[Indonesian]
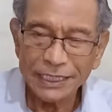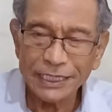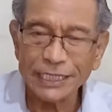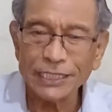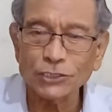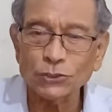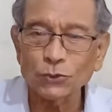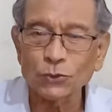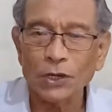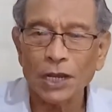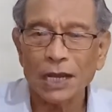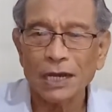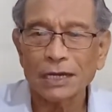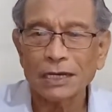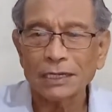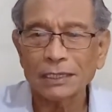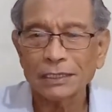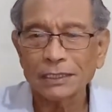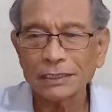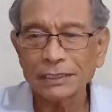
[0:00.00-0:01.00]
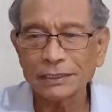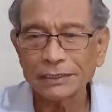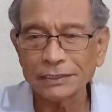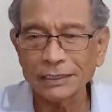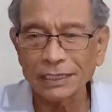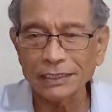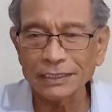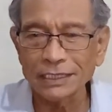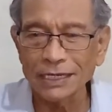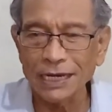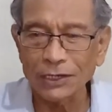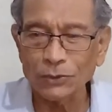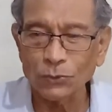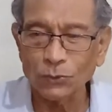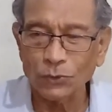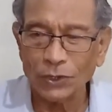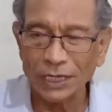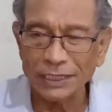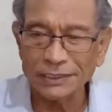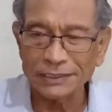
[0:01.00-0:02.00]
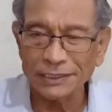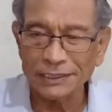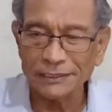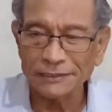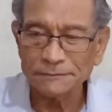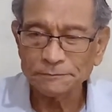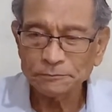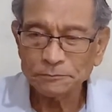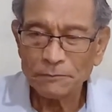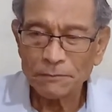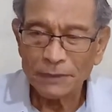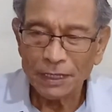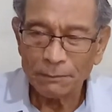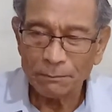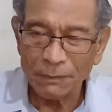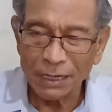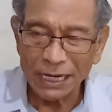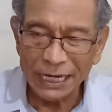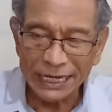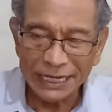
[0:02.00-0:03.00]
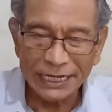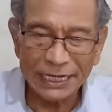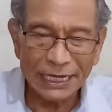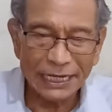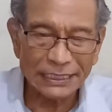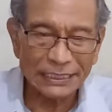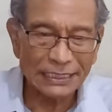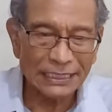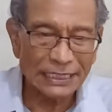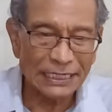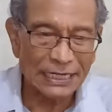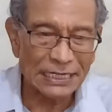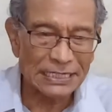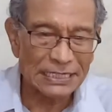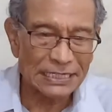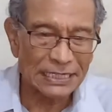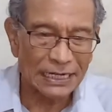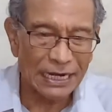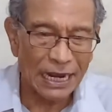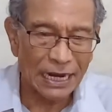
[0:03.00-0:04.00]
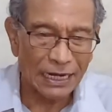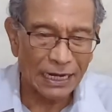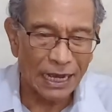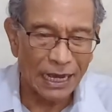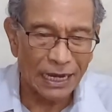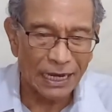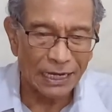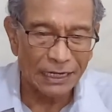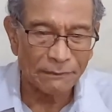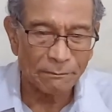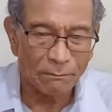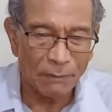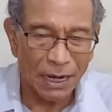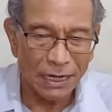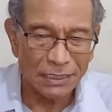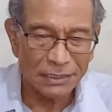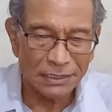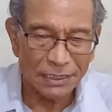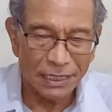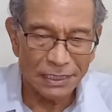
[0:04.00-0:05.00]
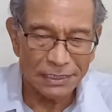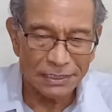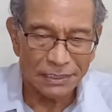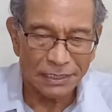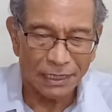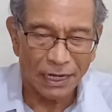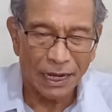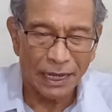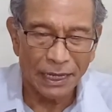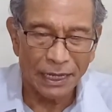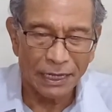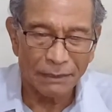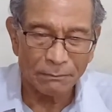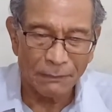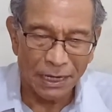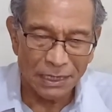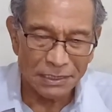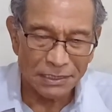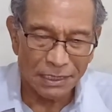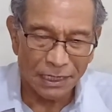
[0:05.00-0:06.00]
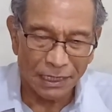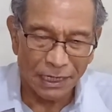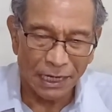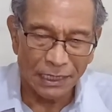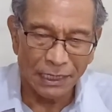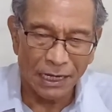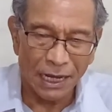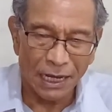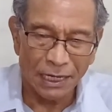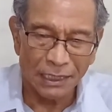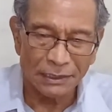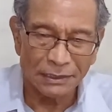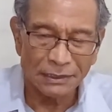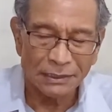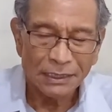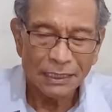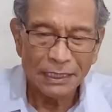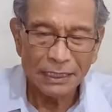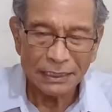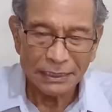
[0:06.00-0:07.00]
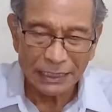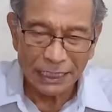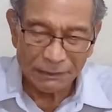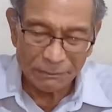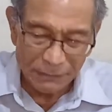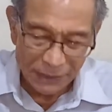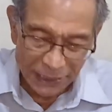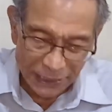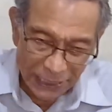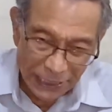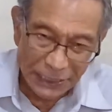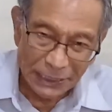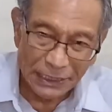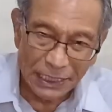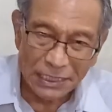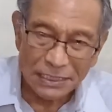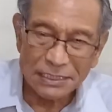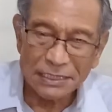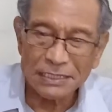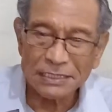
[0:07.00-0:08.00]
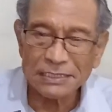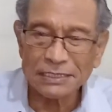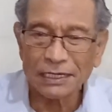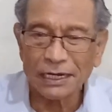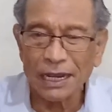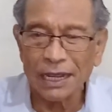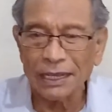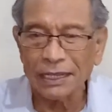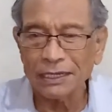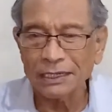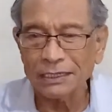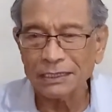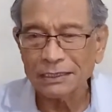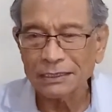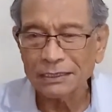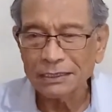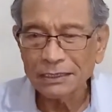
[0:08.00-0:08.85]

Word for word: Itulah yang dilakukannya melihat keserakahan bangsa Israel, bangsa Kanaan yang menindas Israel.